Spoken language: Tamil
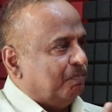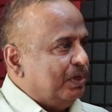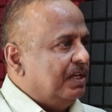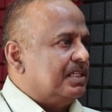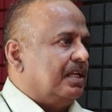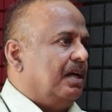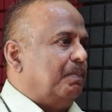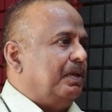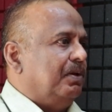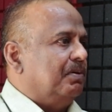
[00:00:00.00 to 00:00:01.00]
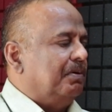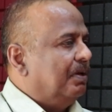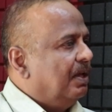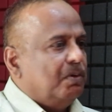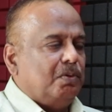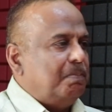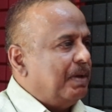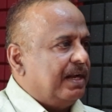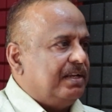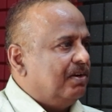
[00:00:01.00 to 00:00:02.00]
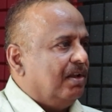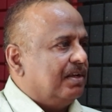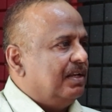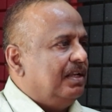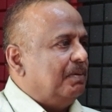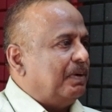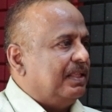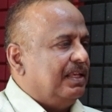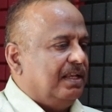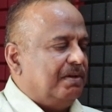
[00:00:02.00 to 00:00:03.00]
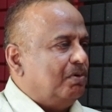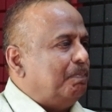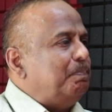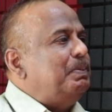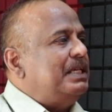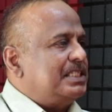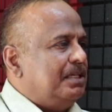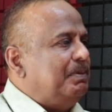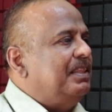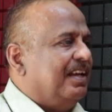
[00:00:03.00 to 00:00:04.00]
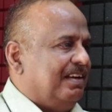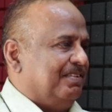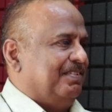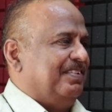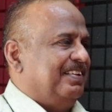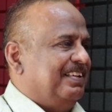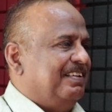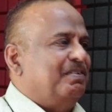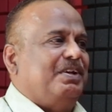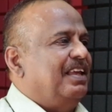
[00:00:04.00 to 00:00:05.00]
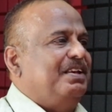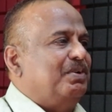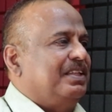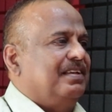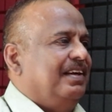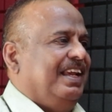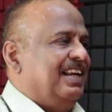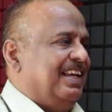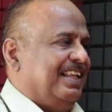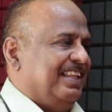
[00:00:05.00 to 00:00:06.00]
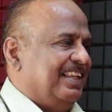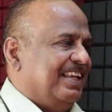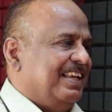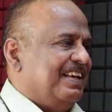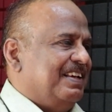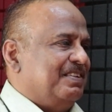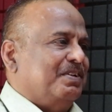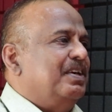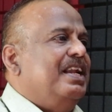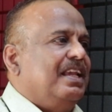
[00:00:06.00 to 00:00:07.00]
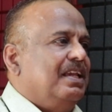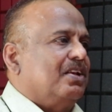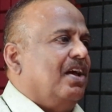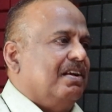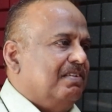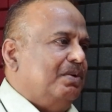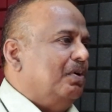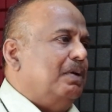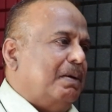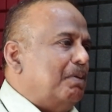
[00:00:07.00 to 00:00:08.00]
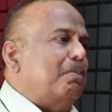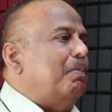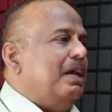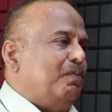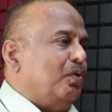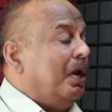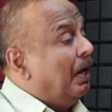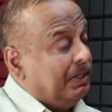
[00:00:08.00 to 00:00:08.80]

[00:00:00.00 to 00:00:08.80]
வீல்ஸ் எல்லாம் அப்படி இருக்கும் ஒரு பேட்ரி கிளாக்கில் நீங்கள் பார்த்தீங்கன்னா ஒரு பிசிபி தான் இருக்கும் ஒரு அதில் ஒரு த்ரில்லே கிடையாது ஸோ அன்னைக்கு கிளாக் வந்து உங்கள் நம்ம மொபைல் ஃபோன்